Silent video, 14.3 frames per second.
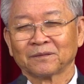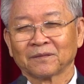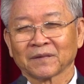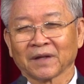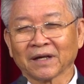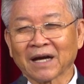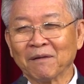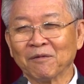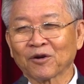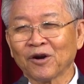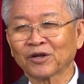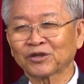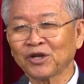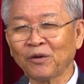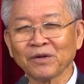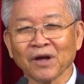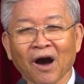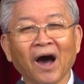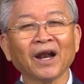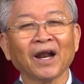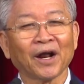chỉ cần một con số
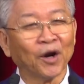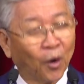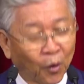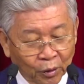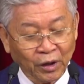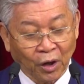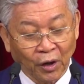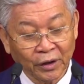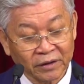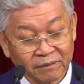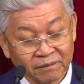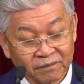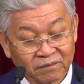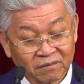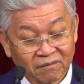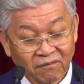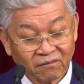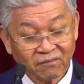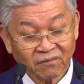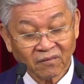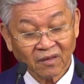nhỏ là đủ rồi
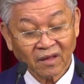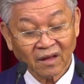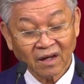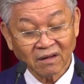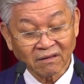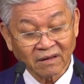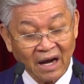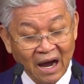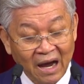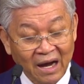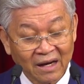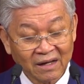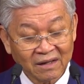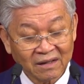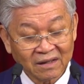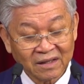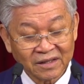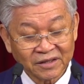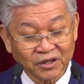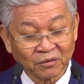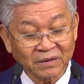và
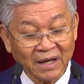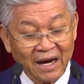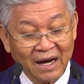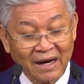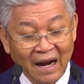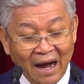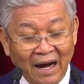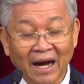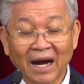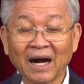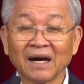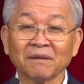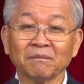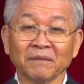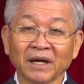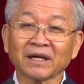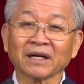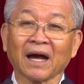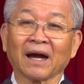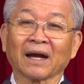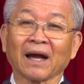chúng ta đã biết
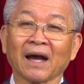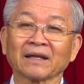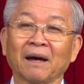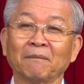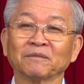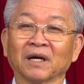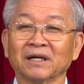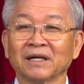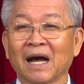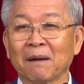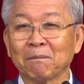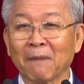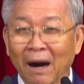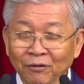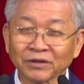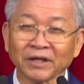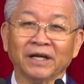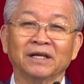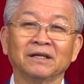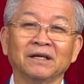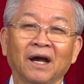rằng các thám tử đã báo
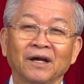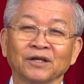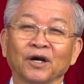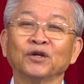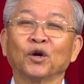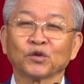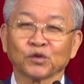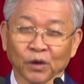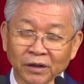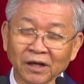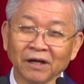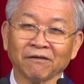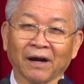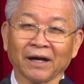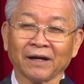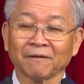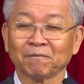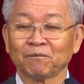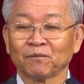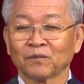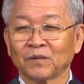tin cho Giô-xê như vậy
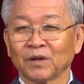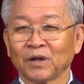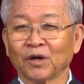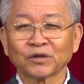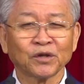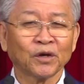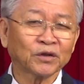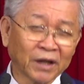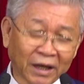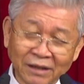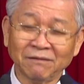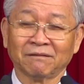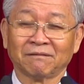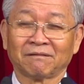Giô-xê tin